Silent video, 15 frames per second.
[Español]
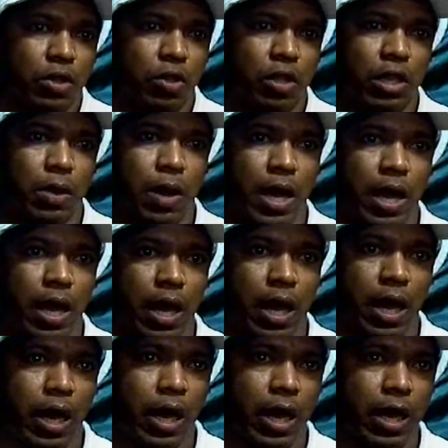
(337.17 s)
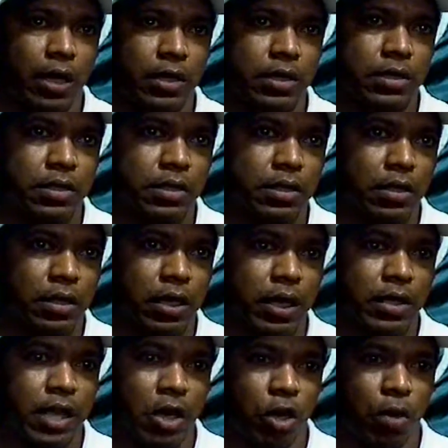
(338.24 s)
donde van a
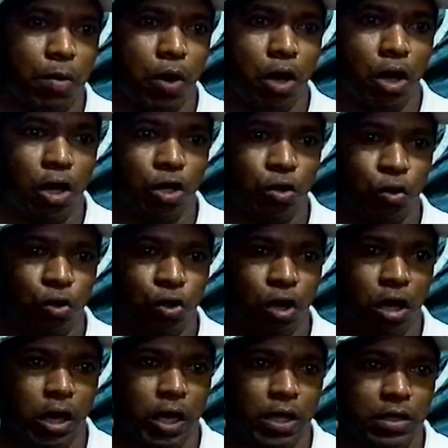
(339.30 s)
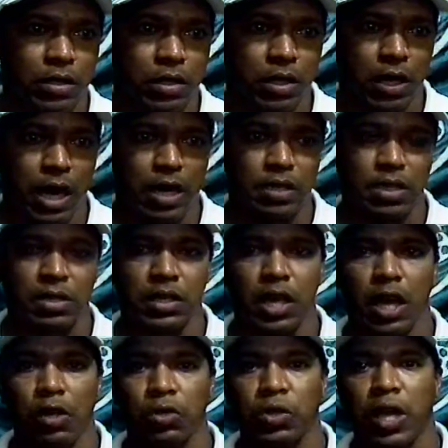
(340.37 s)
estar como tutores la
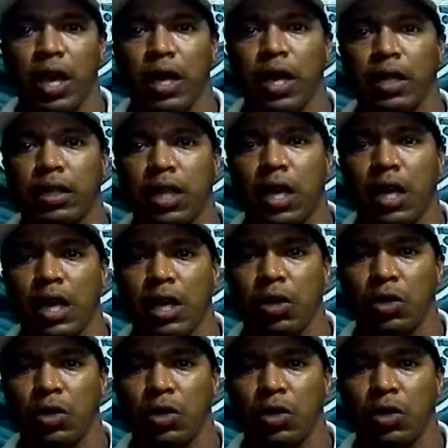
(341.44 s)
licenciada Lucía Castelli,